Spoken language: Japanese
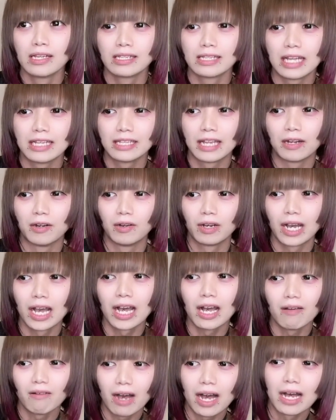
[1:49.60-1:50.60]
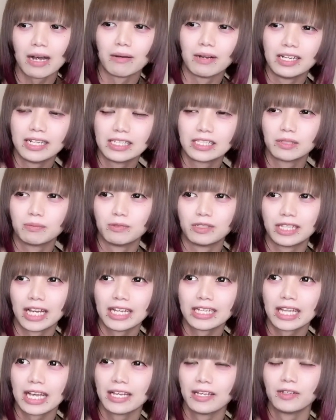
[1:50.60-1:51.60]
なんだろう、カーはいつもだ
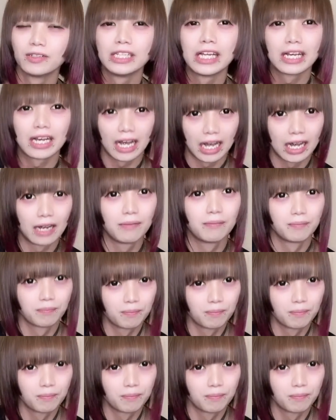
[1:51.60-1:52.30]
いたい夜中、